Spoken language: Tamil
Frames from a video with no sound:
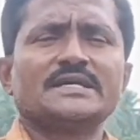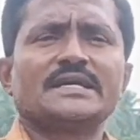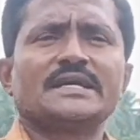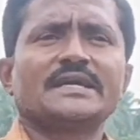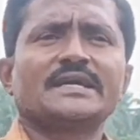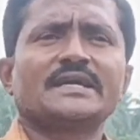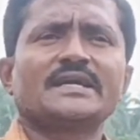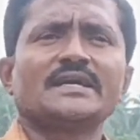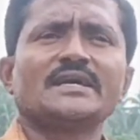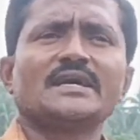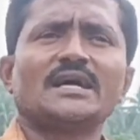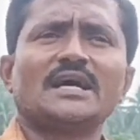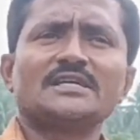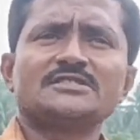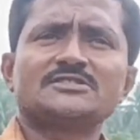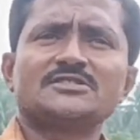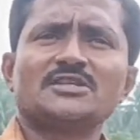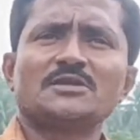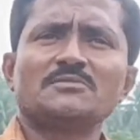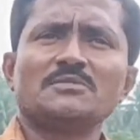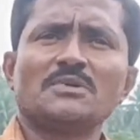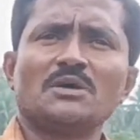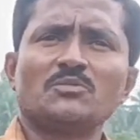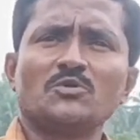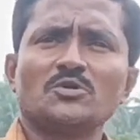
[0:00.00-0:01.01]
எனக்கே
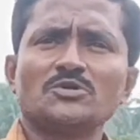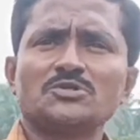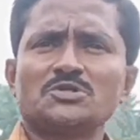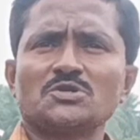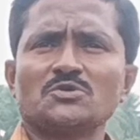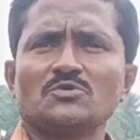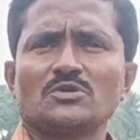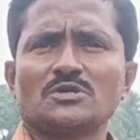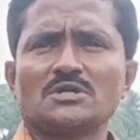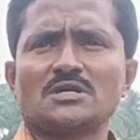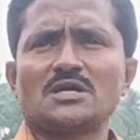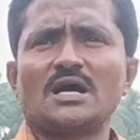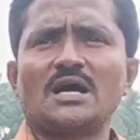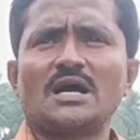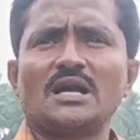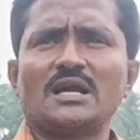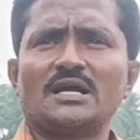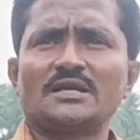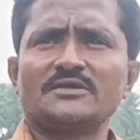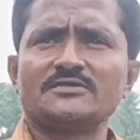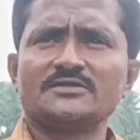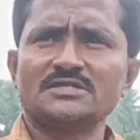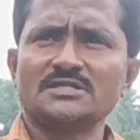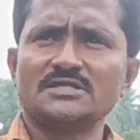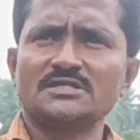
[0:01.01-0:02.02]
ஆச்சரியமாக போச்சு ஒரு
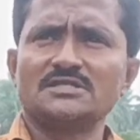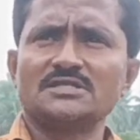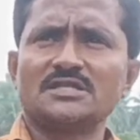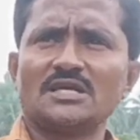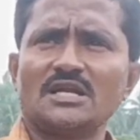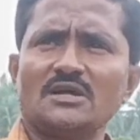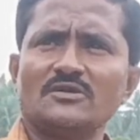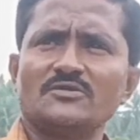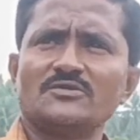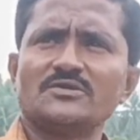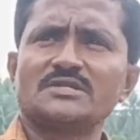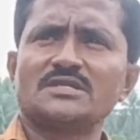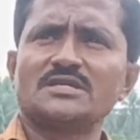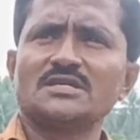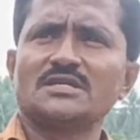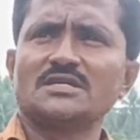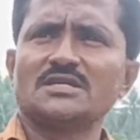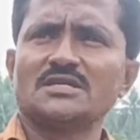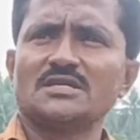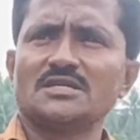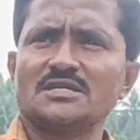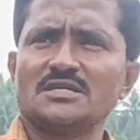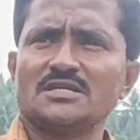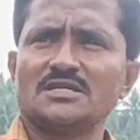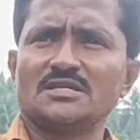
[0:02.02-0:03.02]
காளான் வந்து இந்த அளவுக்கு
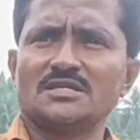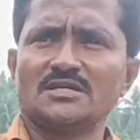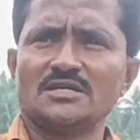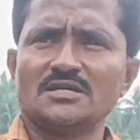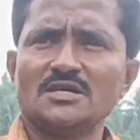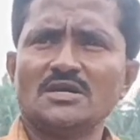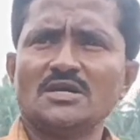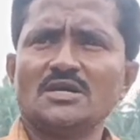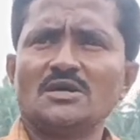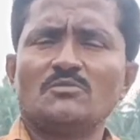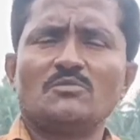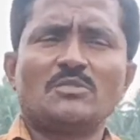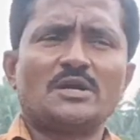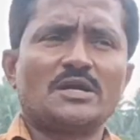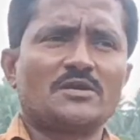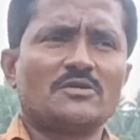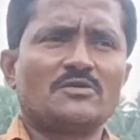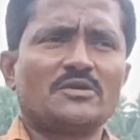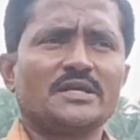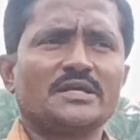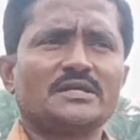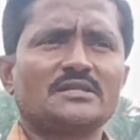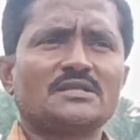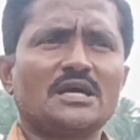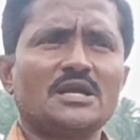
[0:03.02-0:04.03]

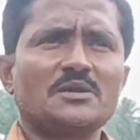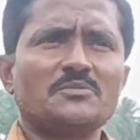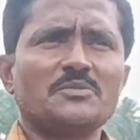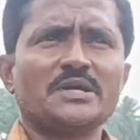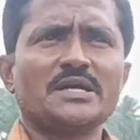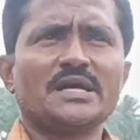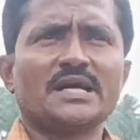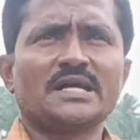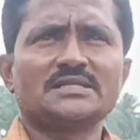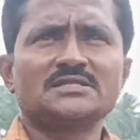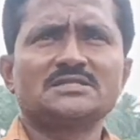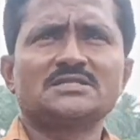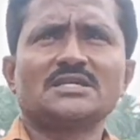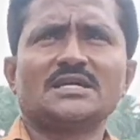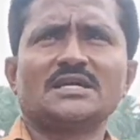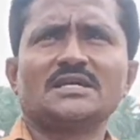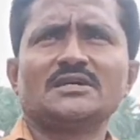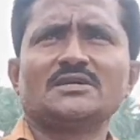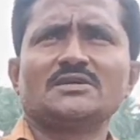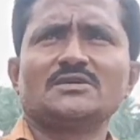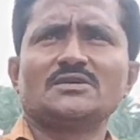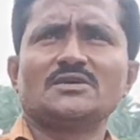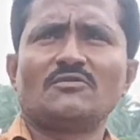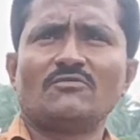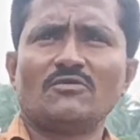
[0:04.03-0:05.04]
மண்ணுடைய தன்மை
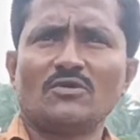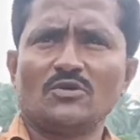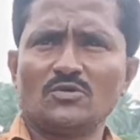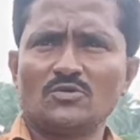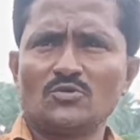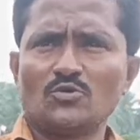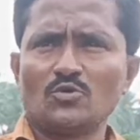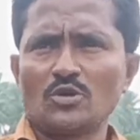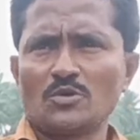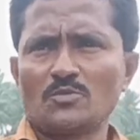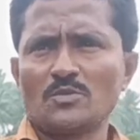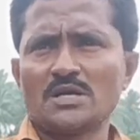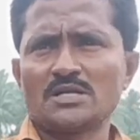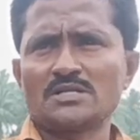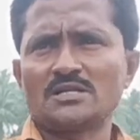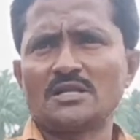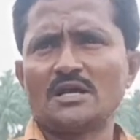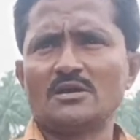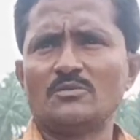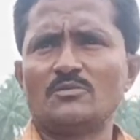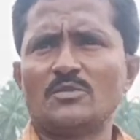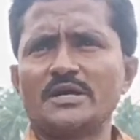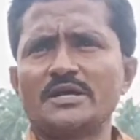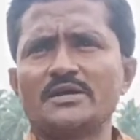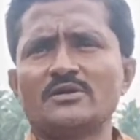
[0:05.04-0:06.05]
அறிஞ்சால் எவ்வளோ தூரமாக
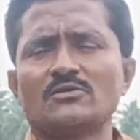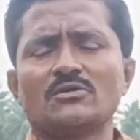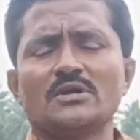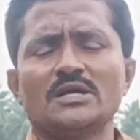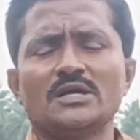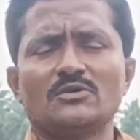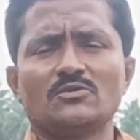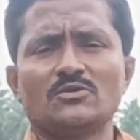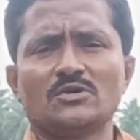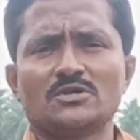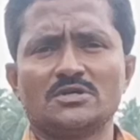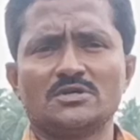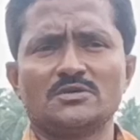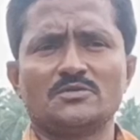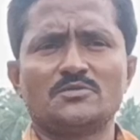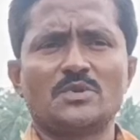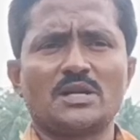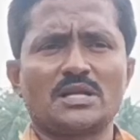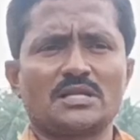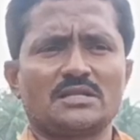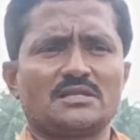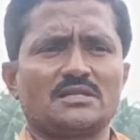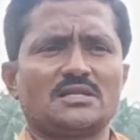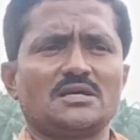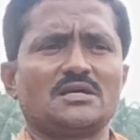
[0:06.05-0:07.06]
இருந்தாலும் மண்ணுக்குள்ளேயே ஒரு
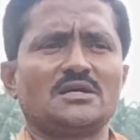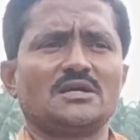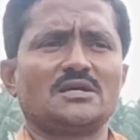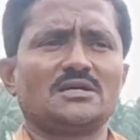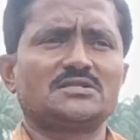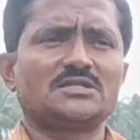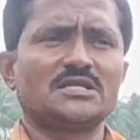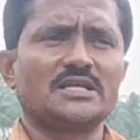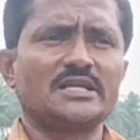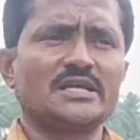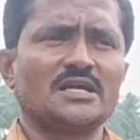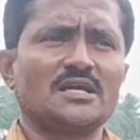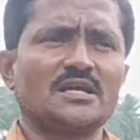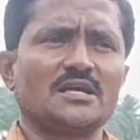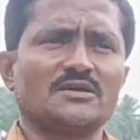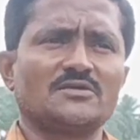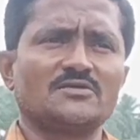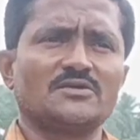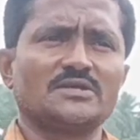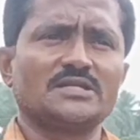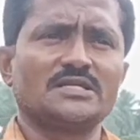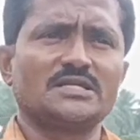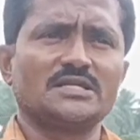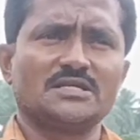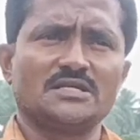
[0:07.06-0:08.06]
மரத்துக்கு செடிகளுக்கு
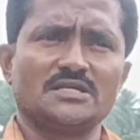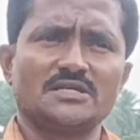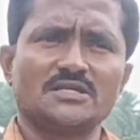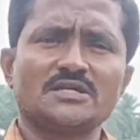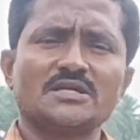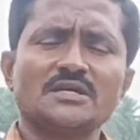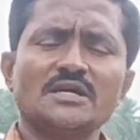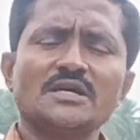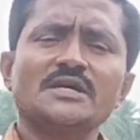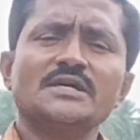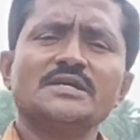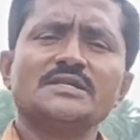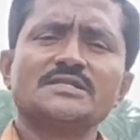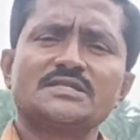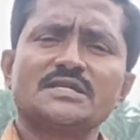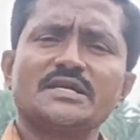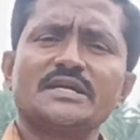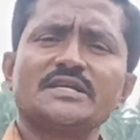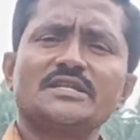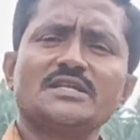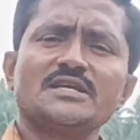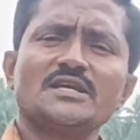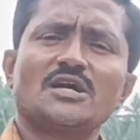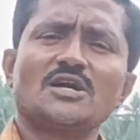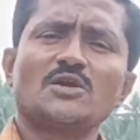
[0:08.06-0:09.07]
வந்து
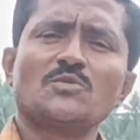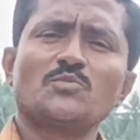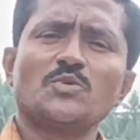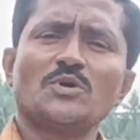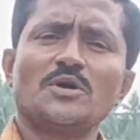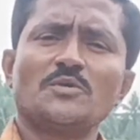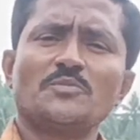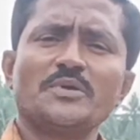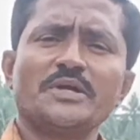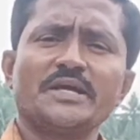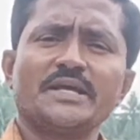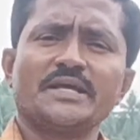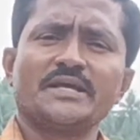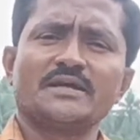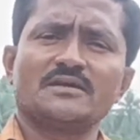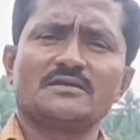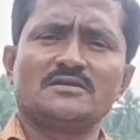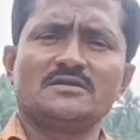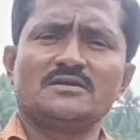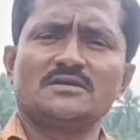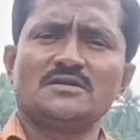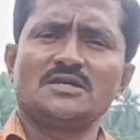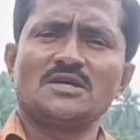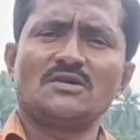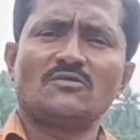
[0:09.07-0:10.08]
செய்தி அனுப்பு
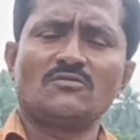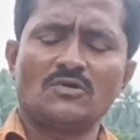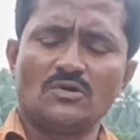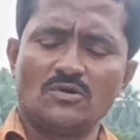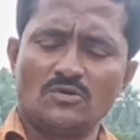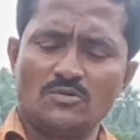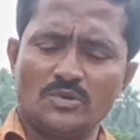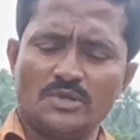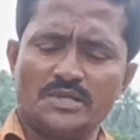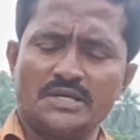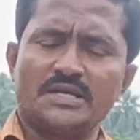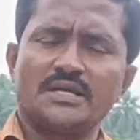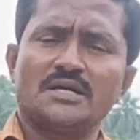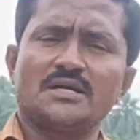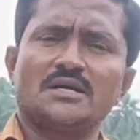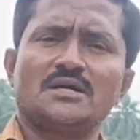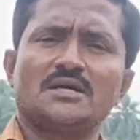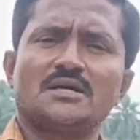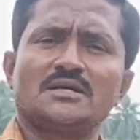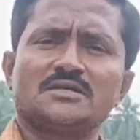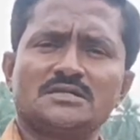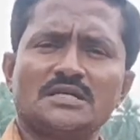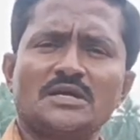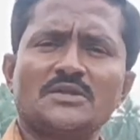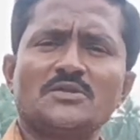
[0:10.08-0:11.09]
அப்படிங்கிறது எவ்வளோ பெரிய
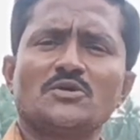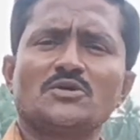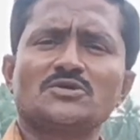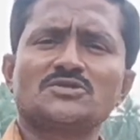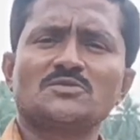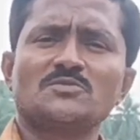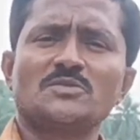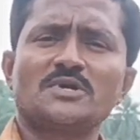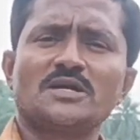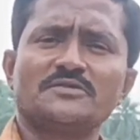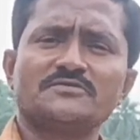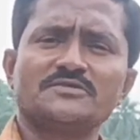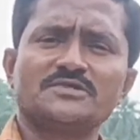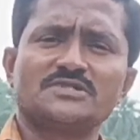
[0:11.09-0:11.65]
சந்தோஷமான